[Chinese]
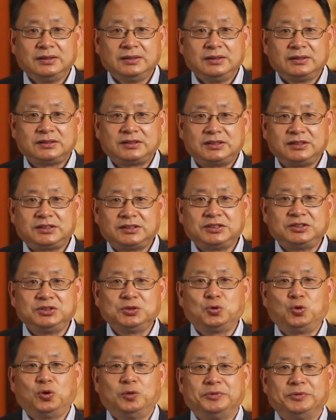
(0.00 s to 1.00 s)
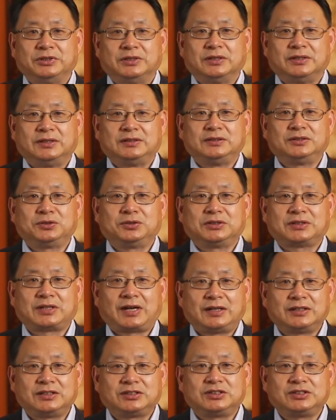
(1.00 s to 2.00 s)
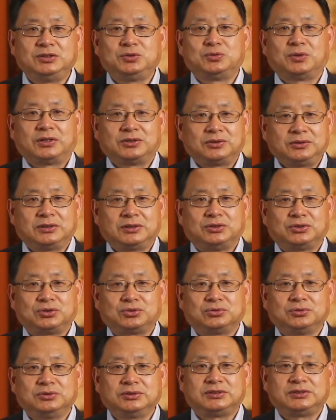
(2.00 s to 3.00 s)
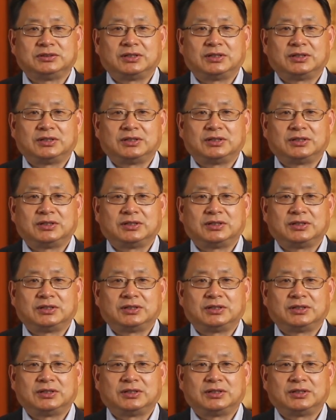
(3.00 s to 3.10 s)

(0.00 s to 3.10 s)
季节性过敏的人对他的症状都很熟悉